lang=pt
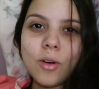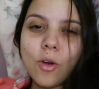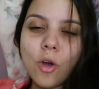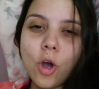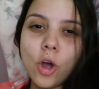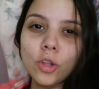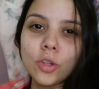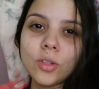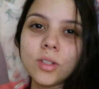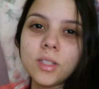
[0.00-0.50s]

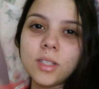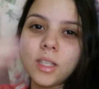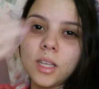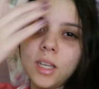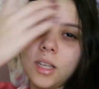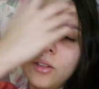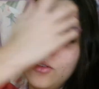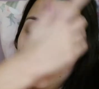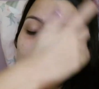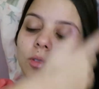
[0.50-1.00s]
acordo
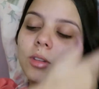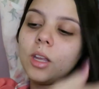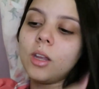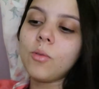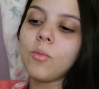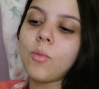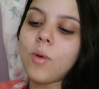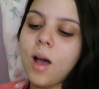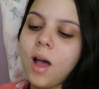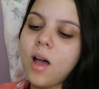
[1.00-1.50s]
cedo,
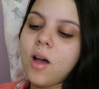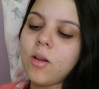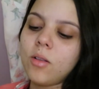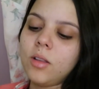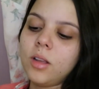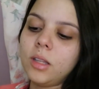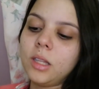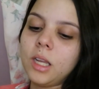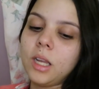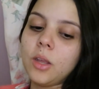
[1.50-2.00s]
tenho
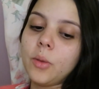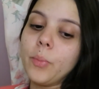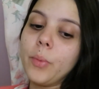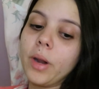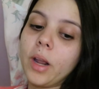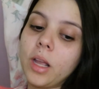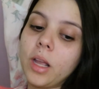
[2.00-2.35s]
aula, tenho que ir pra